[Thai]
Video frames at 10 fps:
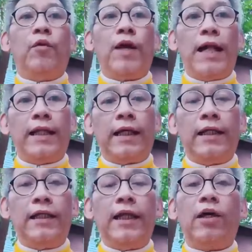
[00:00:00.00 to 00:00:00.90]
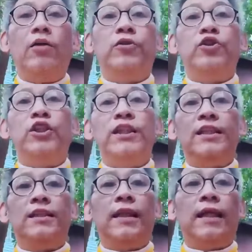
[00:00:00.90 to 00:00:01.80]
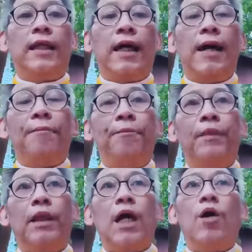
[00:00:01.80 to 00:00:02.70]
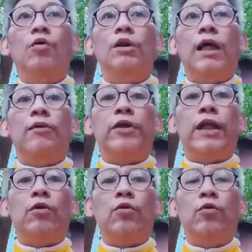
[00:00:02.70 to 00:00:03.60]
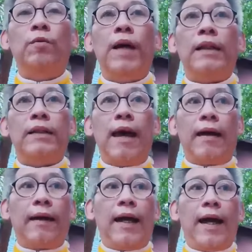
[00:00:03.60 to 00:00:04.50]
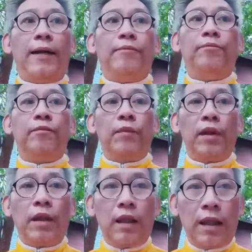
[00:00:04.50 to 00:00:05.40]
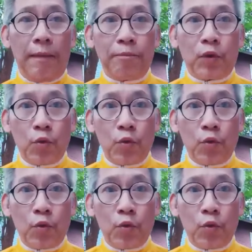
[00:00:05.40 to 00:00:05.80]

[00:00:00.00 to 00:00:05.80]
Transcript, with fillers: โบราณคดี archaeology นั้นนะครับเขาจะเรียนรู้มาจากการเก็บ